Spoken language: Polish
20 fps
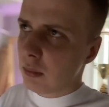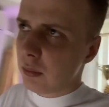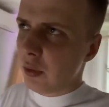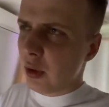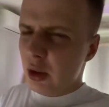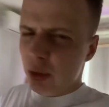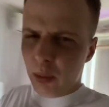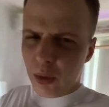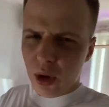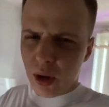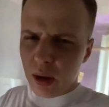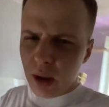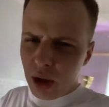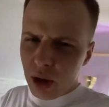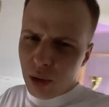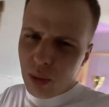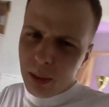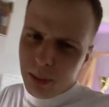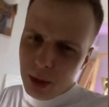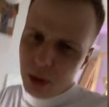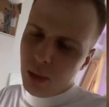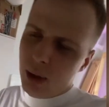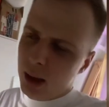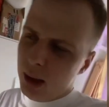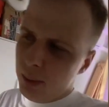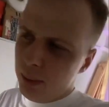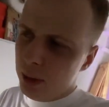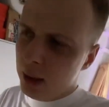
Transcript: więc może też złe przykłady